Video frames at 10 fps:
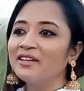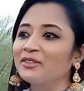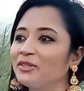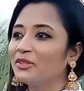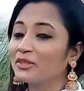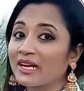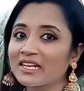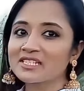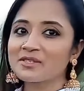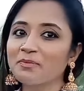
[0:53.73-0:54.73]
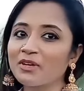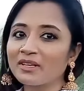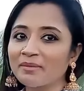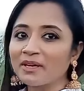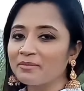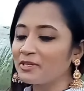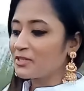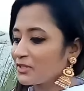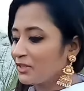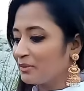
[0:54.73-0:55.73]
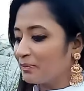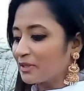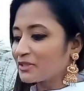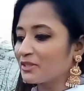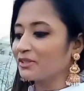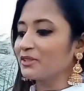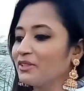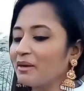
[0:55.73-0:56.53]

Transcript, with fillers: তো কাশবন আমার ভীষণ পছন্দ